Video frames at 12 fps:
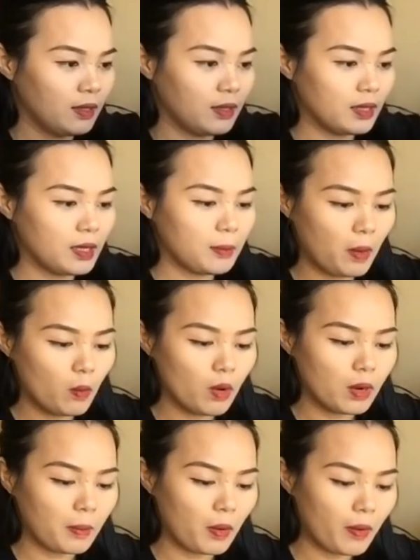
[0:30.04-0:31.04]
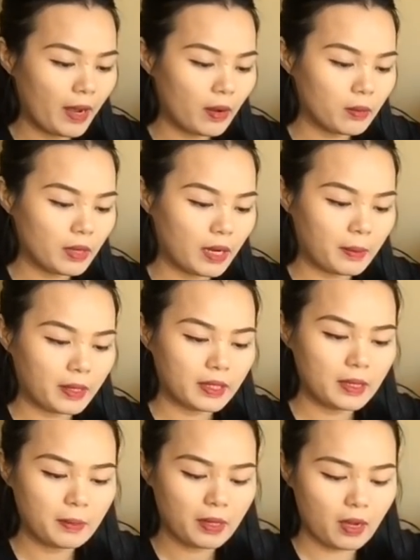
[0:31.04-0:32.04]
những cái mẫu quần mẫu áo này mà
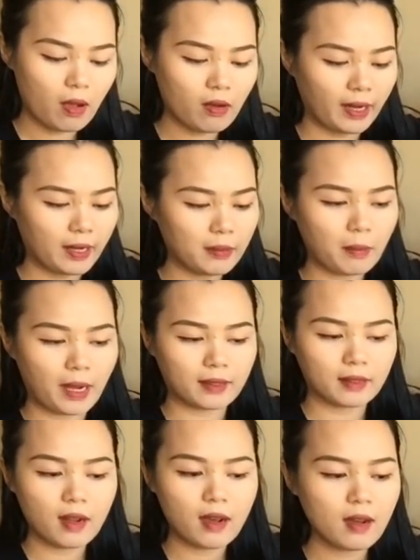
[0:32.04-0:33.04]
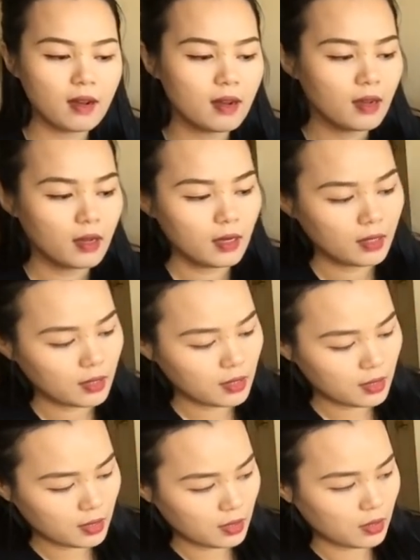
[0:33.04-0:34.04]
khi mà con ảnh mặc nó
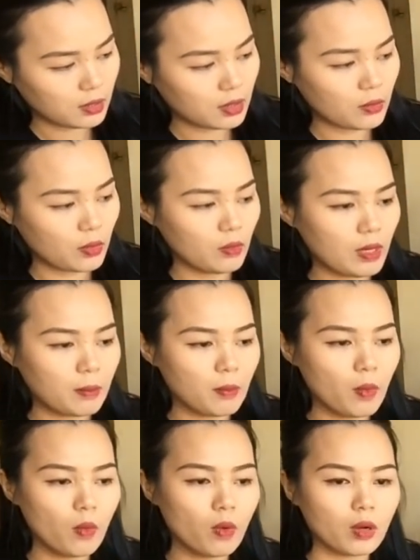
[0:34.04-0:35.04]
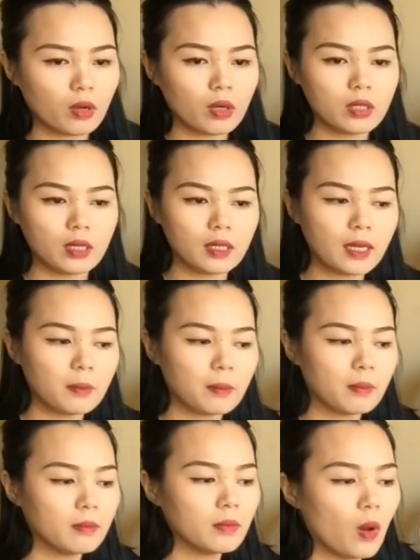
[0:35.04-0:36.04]
theo kiểu là mua, có những cái
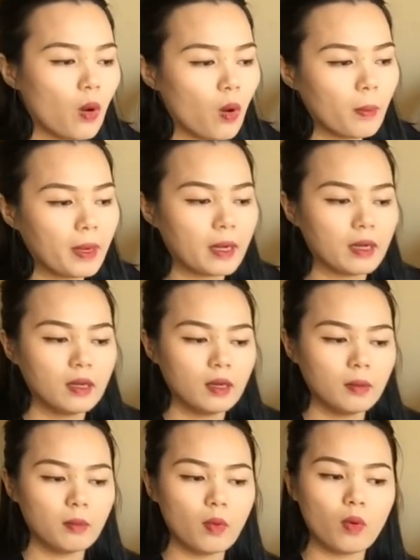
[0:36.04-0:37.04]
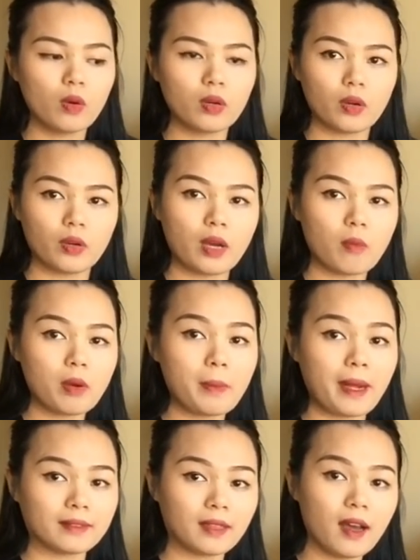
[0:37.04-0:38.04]
đồ mà mua rồi không có
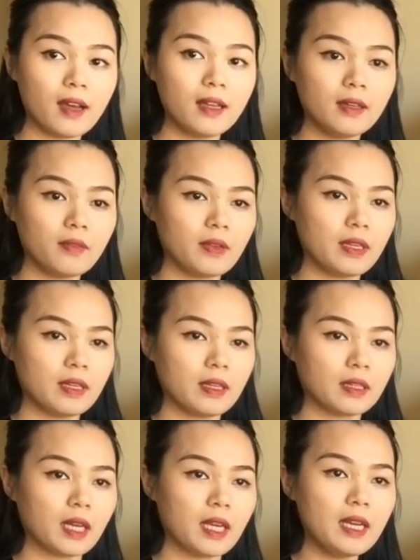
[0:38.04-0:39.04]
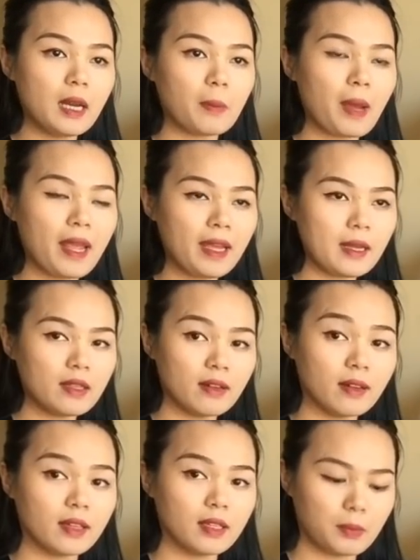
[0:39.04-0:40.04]
mặc tới vì nghĩ là bé
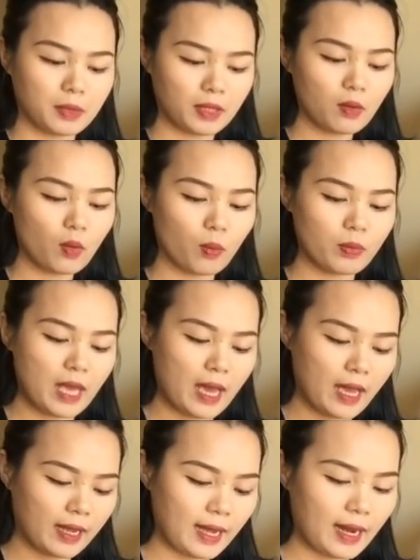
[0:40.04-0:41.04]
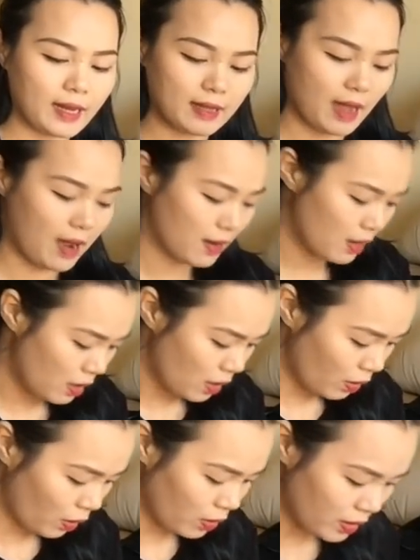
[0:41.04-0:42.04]
vừa nhưng mà tới cùng về ra là chật,
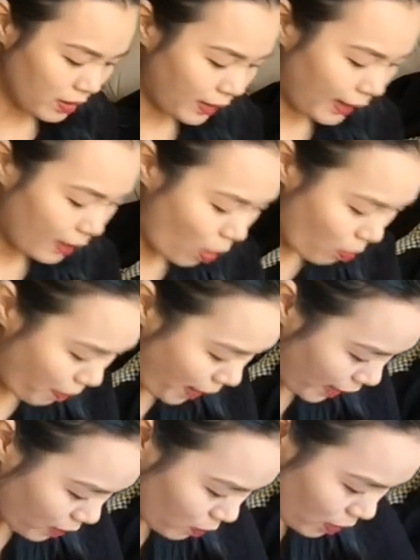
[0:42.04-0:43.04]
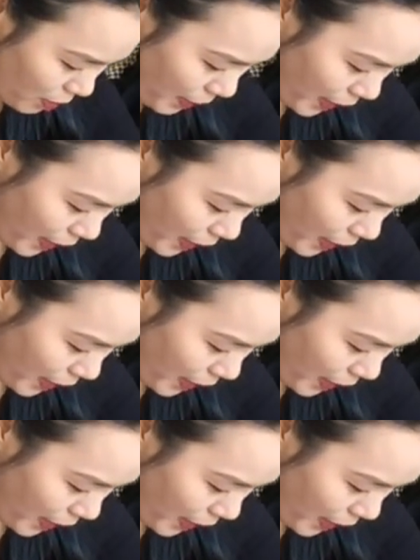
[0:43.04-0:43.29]
có những cái còn mạc luôn các